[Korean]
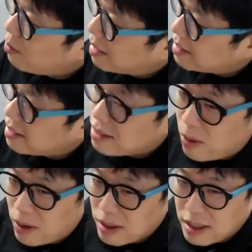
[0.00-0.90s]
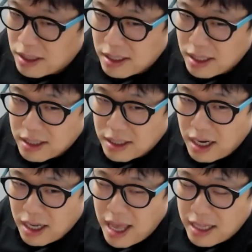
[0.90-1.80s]
만든 영, 이제
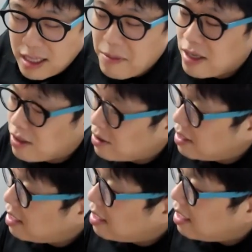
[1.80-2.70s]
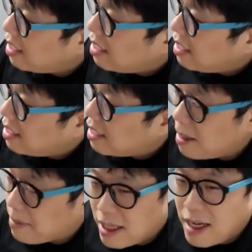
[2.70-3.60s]
드라, 애니메이션이 이
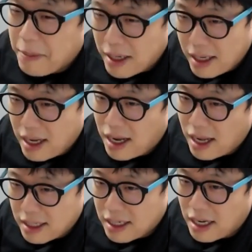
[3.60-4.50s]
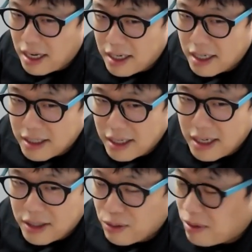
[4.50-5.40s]
캡틴 아메리카가 아닐까라는
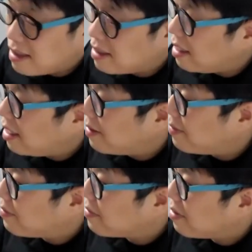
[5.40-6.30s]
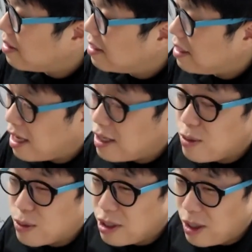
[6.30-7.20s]
생각을 좀 하는데
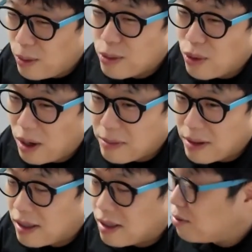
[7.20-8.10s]
개인적으로 최고로 좋아합니다.